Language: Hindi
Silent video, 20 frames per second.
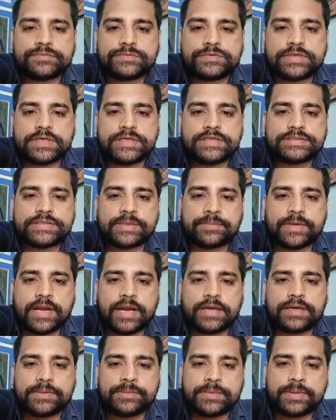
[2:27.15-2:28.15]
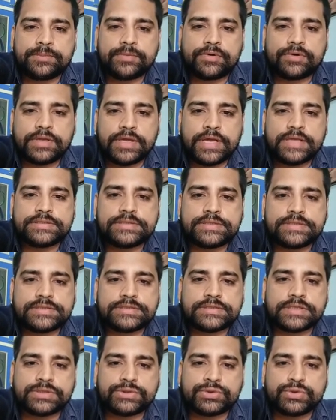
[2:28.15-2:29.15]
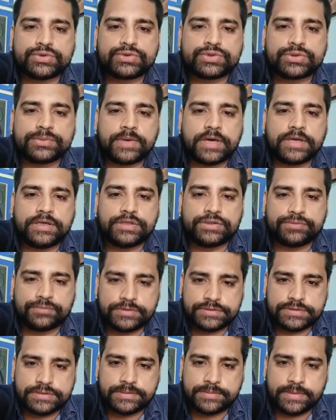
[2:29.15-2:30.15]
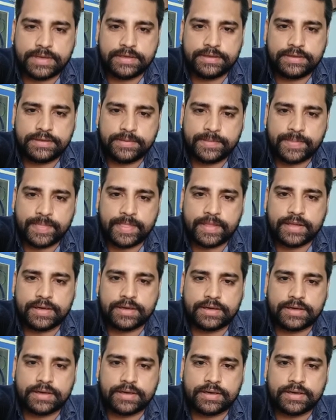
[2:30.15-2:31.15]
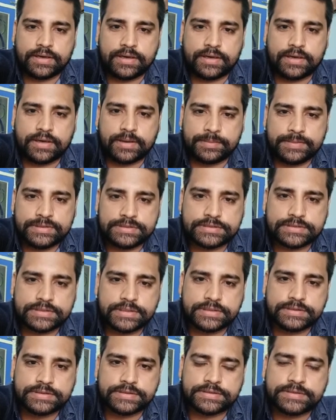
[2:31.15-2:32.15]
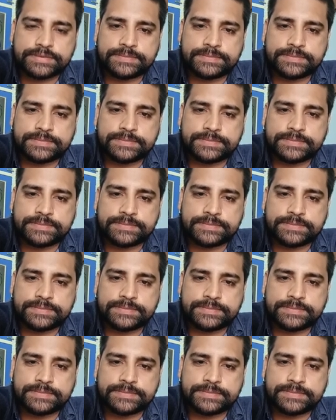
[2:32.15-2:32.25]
चलिए सम्राट अमन मौर्या जी संतोष कुमार यदुवंशी भाई अमित सिंह जी